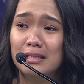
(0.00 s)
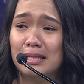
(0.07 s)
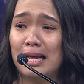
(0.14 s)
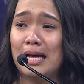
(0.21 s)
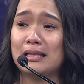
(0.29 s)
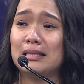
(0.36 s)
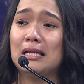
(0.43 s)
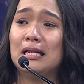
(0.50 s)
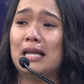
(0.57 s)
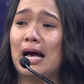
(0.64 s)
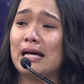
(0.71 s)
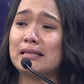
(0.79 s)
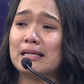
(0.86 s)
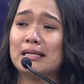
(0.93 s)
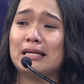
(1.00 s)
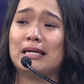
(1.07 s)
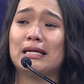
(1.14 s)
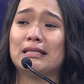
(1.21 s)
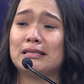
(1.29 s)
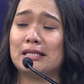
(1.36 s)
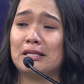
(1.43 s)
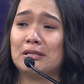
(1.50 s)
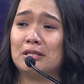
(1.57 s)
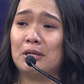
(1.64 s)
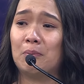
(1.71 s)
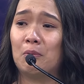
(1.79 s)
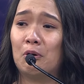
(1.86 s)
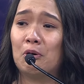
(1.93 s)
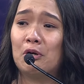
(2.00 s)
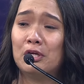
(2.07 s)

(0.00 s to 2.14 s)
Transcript: Lahat, lahat iniintindi mo.